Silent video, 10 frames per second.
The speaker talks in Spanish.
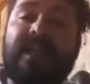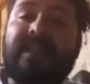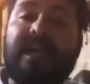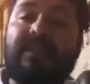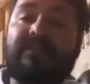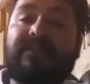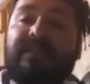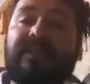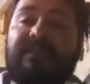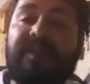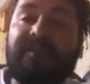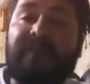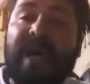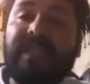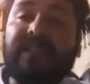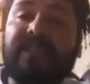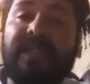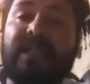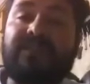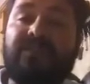ha dado, dice, mi padre te
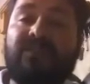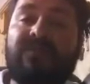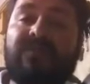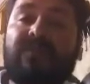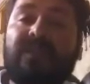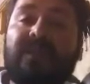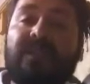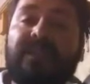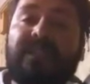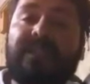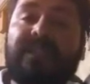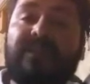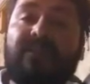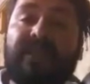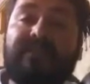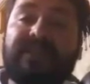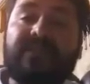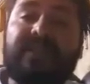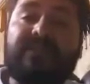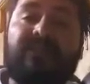las dio. Dice, no debes de
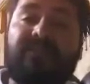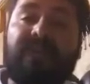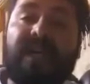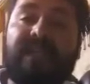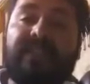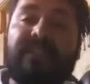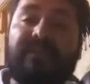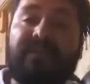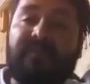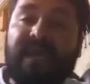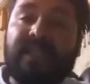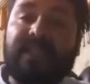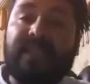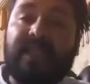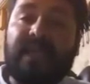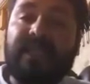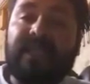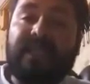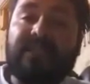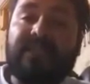desconfiar, dice, mi padre te da
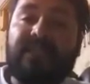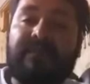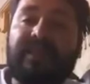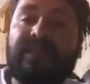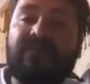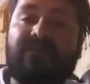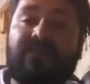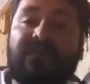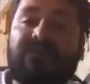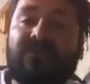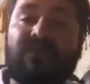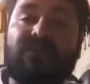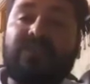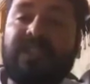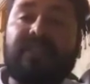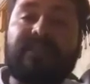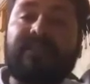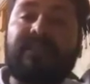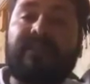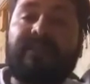alegrías, te da bendiciones todos los días,
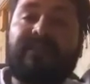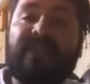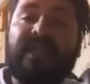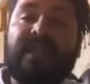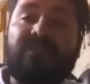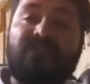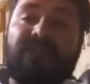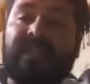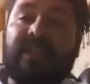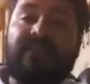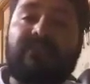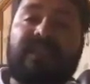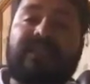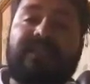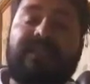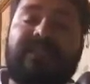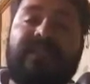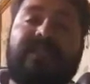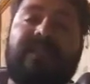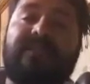dice, yo te quito las
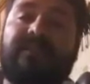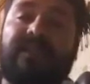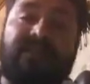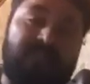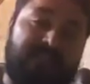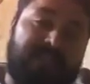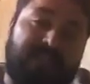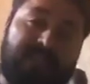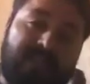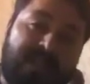tristezas. Entonces,